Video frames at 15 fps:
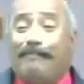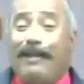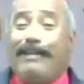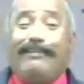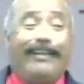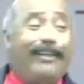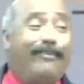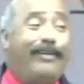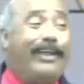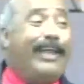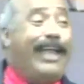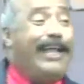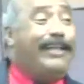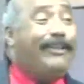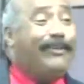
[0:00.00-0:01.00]
pensando
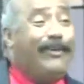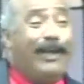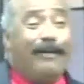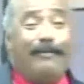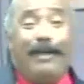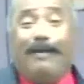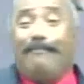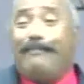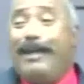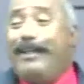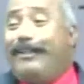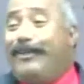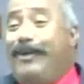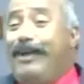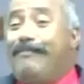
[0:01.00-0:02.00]
en esto.
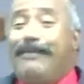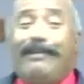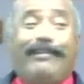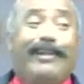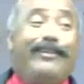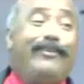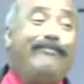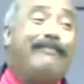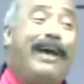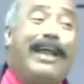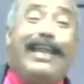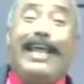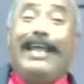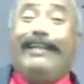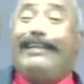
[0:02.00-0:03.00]
Maestro, me siento mal.